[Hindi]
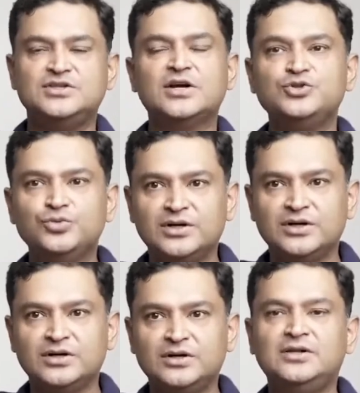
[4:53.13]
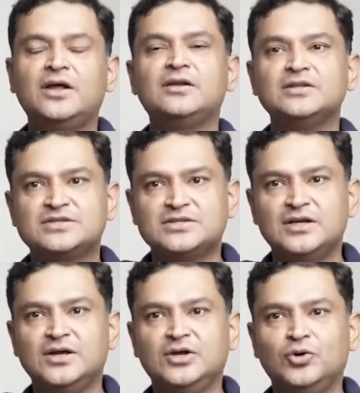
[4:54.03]
जंगजू हैं टेररिस्ट
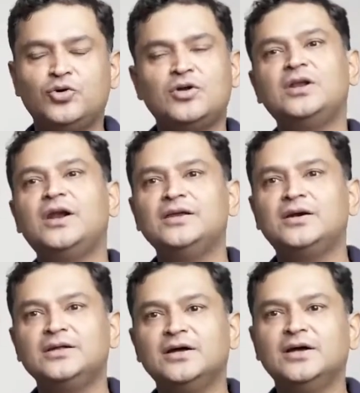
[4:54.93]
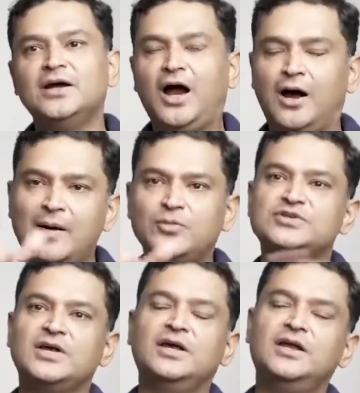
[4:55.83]
हैं उन्होंने लड़ाई लड़ी है अब आप
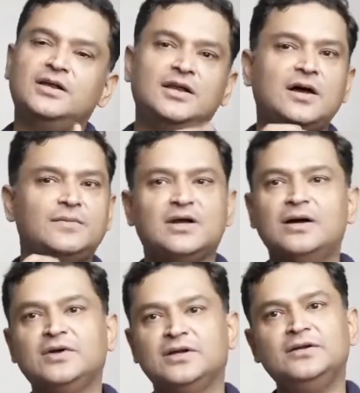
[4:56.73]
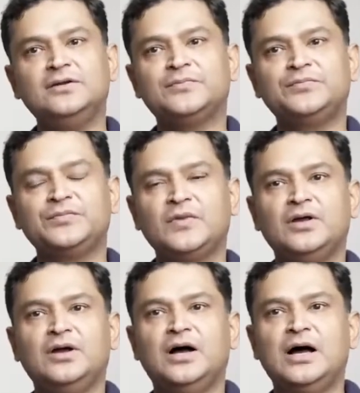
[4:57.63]
उनसे कह रहे हैं कि नहीं आप एक काम करिए
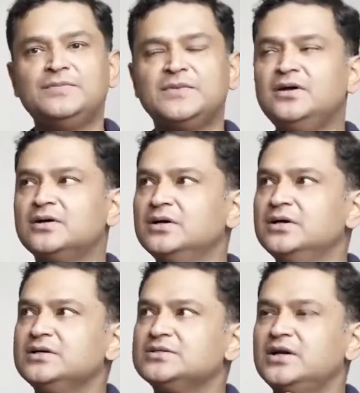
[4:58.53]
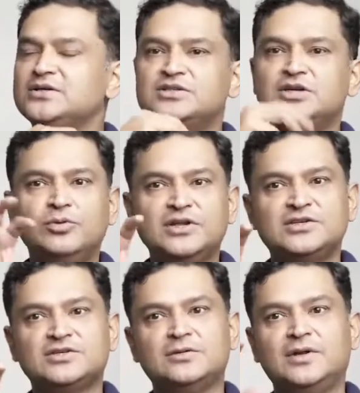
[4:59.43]
आप ना ज़रा सीवरेज
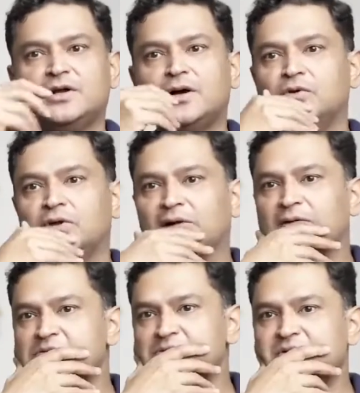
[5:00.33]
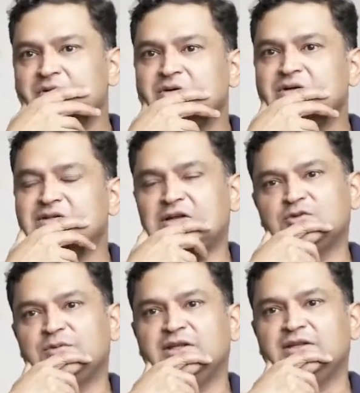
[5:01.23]
सिस्टम है ना काबुल का ज़रा
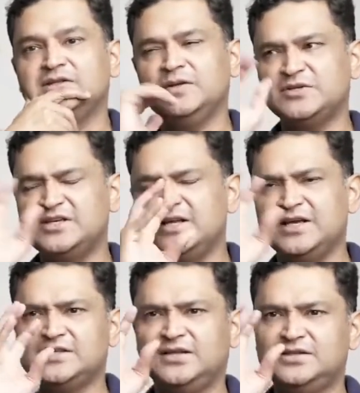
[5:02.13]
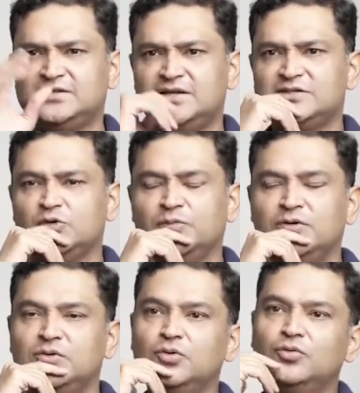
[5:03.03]
उस पर ध्यान दीजिए बिजली कैसे आती है ज़रा इसके ऊपर